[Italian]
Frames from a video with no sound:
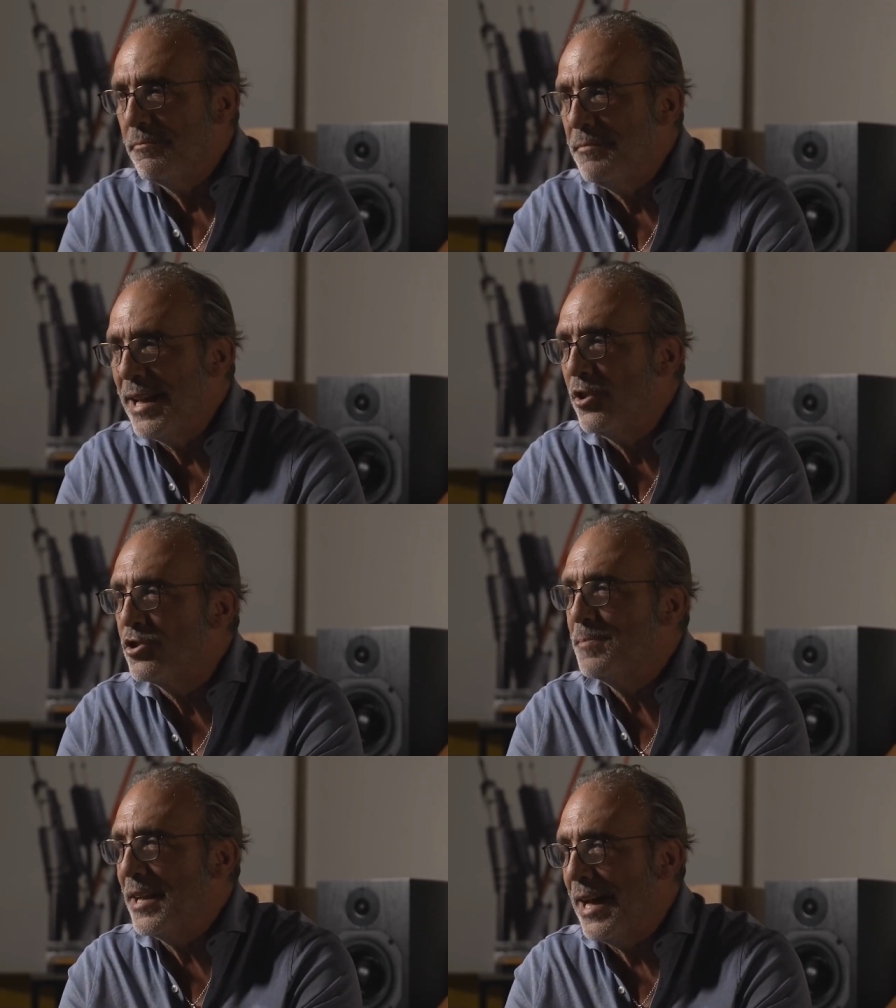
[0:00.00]
mi hanno
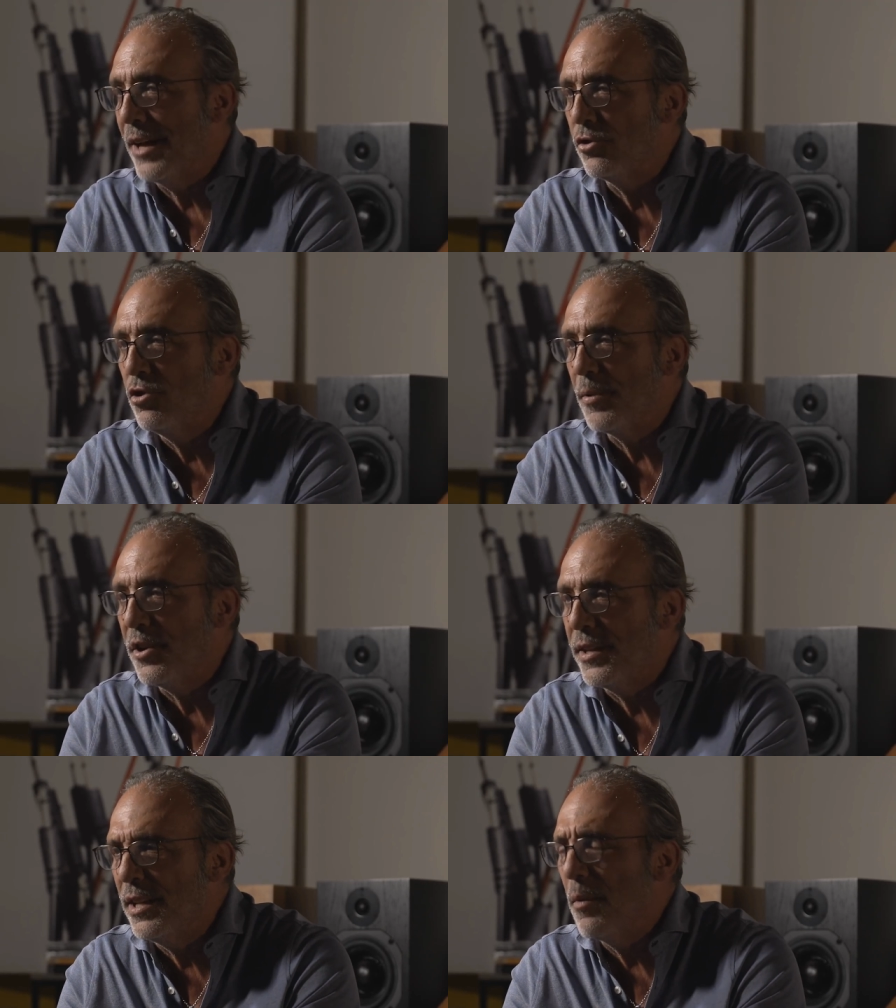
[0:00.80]
spiegato, io poi
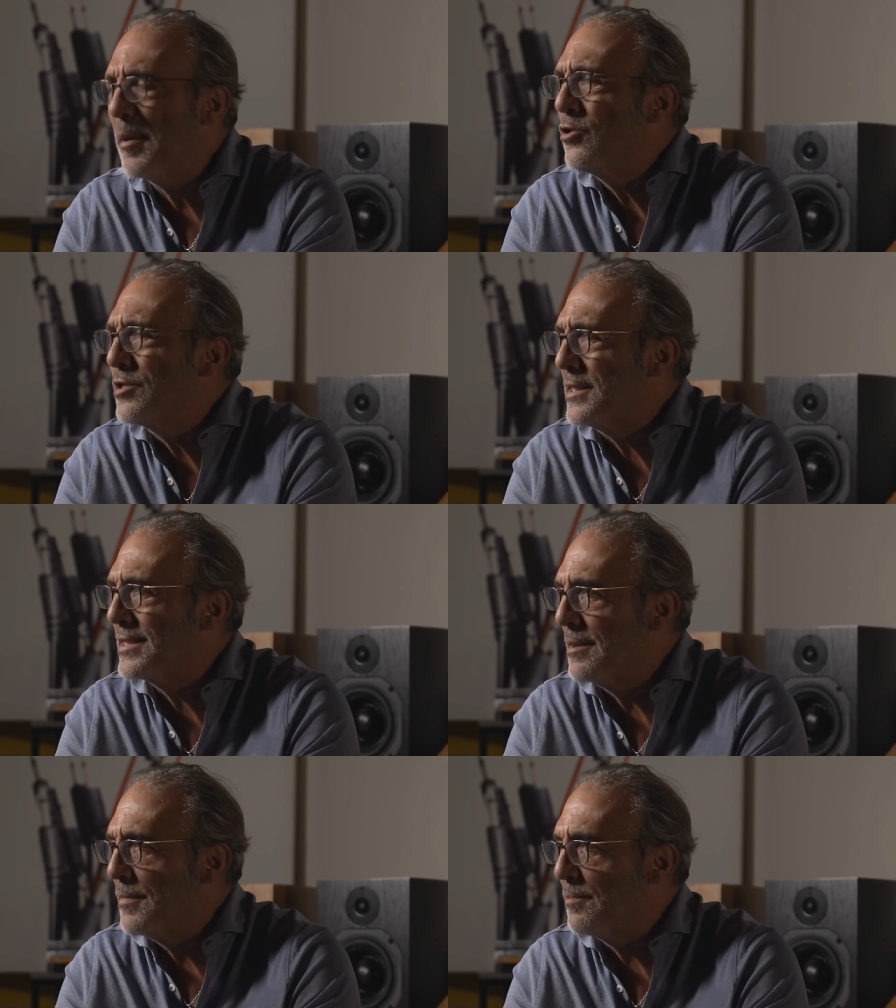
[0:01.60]
chiedevo ma cos'è
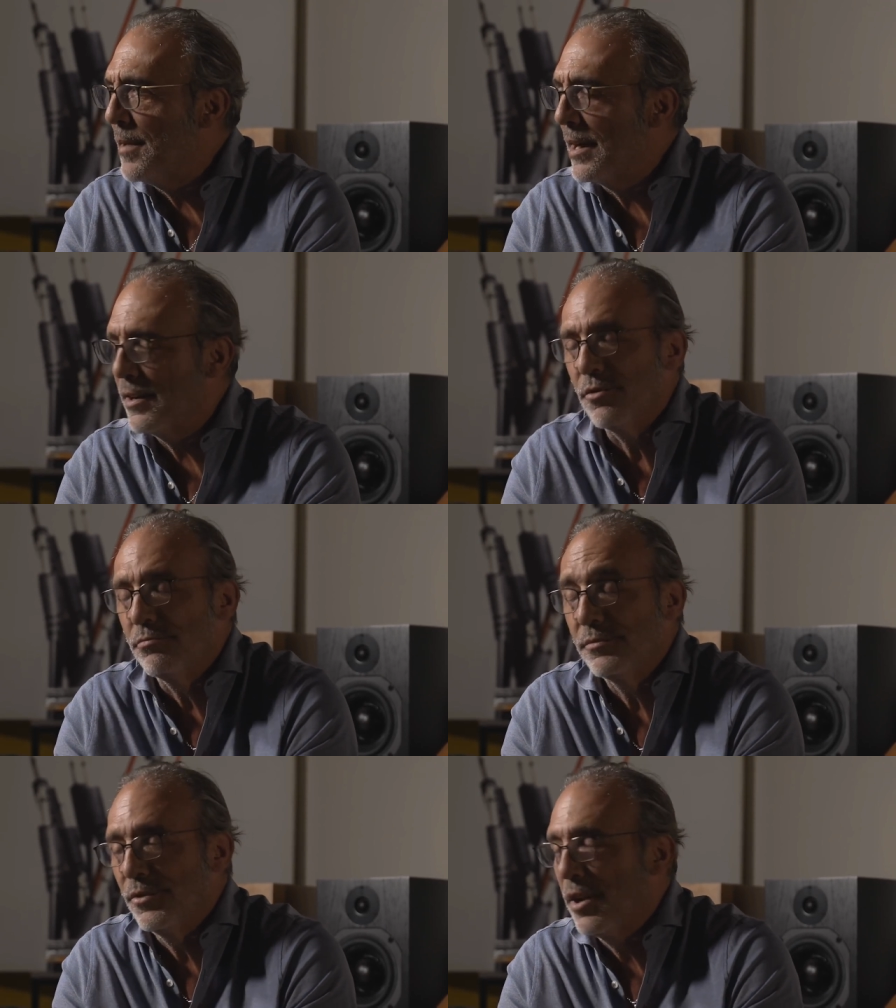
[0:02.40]
cyberpunk,
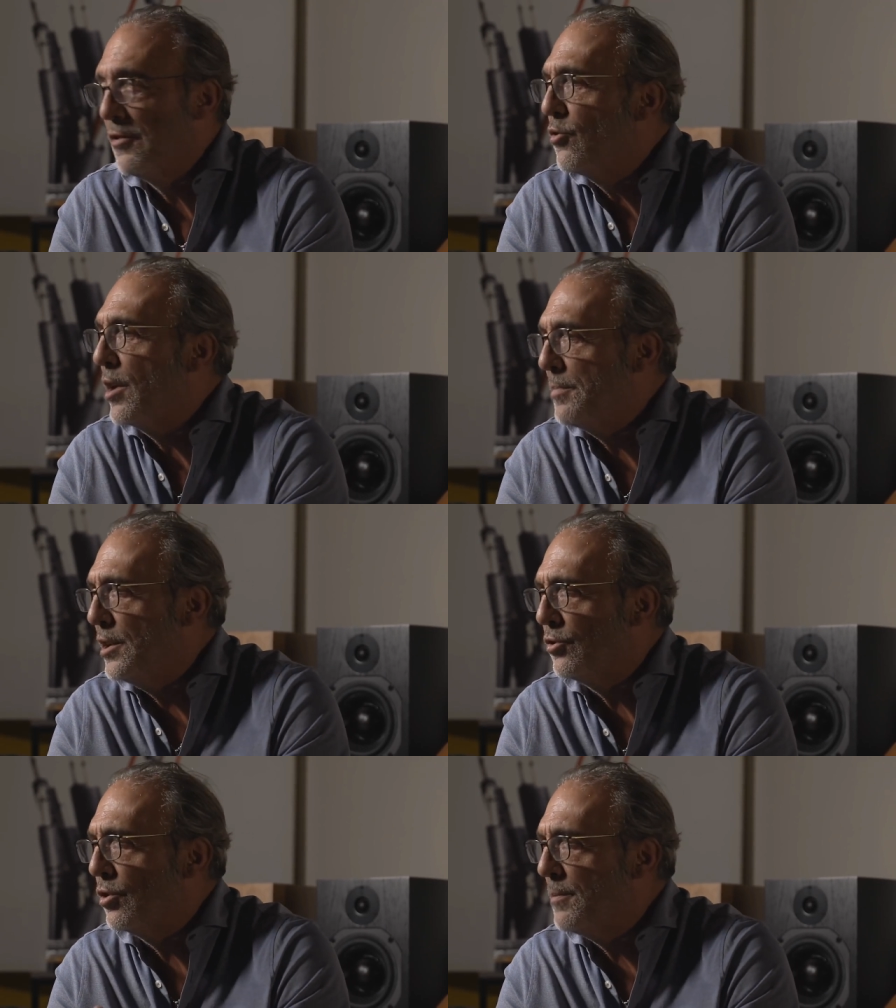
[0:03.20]
non, non avevo
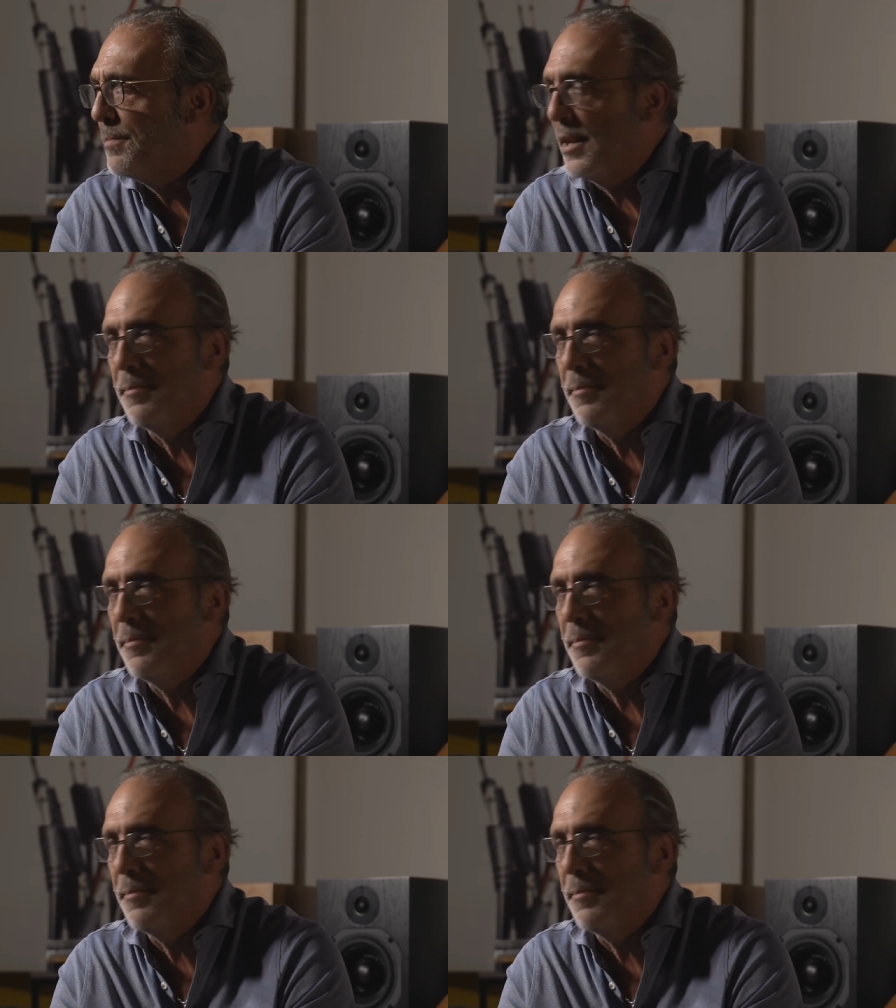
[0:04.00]
capito, lì per